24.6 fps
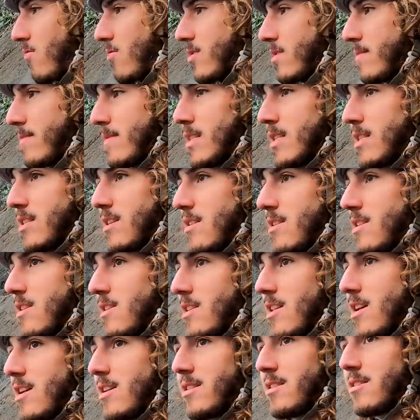unas
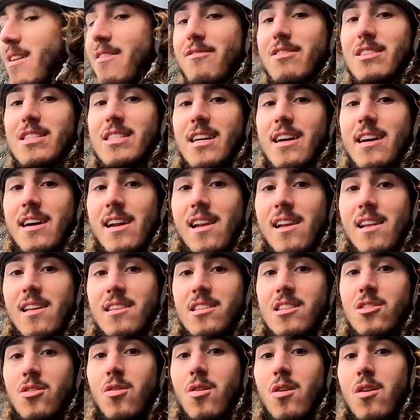manzanitas para festejar el
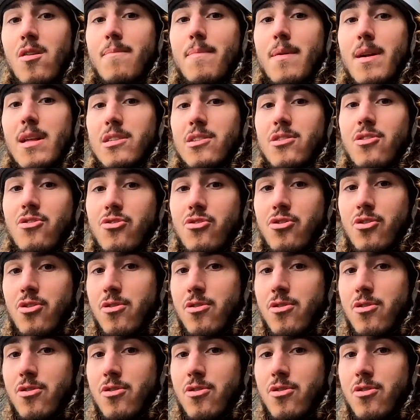éxito de la operación